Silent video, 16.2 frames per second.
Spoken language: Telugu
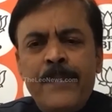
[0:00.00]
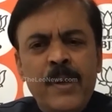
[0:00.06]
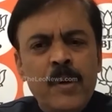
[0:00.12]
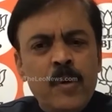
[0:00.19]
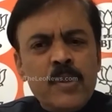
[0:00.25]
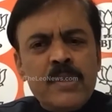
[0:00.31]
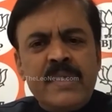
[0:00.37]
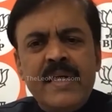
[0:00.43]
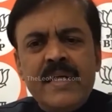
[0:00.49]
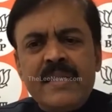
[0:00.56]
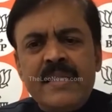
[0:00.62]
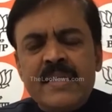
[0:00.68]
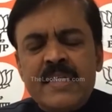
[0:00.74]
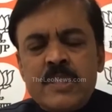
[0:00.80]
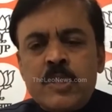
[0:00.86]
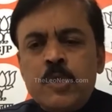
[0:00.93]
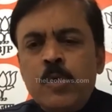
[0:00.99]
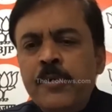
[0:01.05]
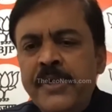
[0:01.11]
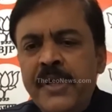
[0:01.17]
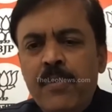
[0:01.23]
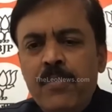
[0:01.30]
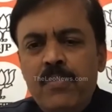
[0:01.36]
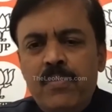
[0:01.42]
అభివృద్ధి అన్నది
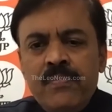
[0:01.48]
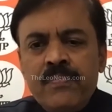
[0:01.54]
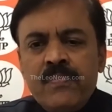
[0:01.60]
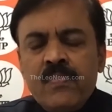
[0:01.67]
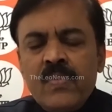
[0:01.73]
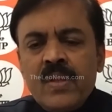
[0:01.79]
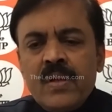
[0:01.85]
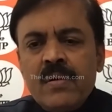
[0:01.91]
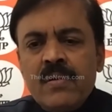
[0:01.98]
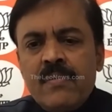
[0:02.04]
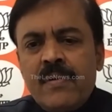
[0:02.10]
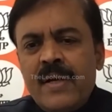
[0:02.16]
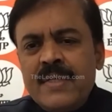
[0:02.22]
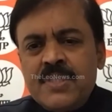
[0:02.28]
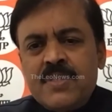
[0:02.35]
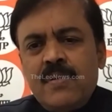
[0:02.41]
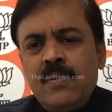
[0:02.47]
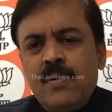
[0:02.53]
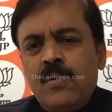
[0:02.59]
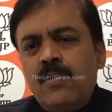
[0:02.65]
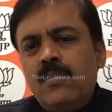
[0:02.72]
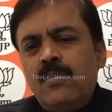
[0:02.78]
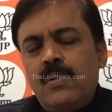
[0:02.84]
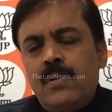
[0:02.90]
శూన్యం
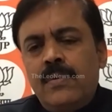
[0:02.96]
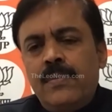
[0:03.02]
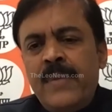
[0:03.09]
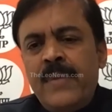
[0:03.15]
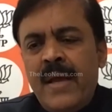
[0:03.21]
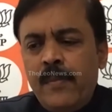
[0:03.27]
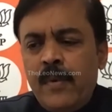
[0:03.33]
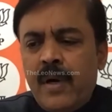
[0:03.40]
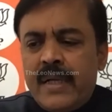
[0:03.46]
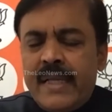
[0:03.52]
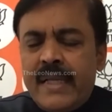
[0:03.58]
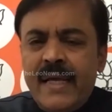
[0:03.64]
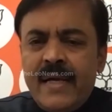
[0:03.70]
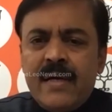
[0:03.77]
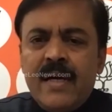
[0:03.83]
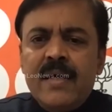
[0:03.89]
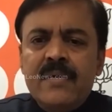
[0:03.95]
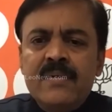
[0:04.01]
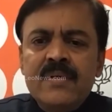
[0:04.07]
రాష్ట్రంలో మేము అనేక